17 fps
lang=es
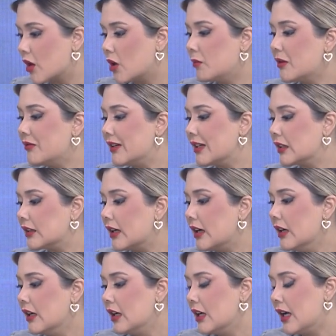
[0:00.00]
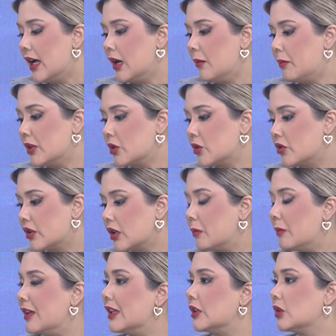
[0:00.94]
cómo afecta el patrón
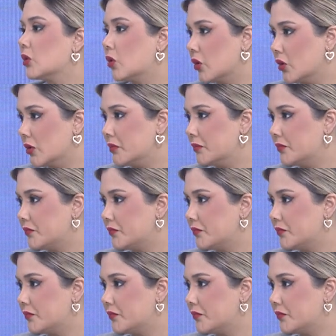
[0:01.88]
respiratorio.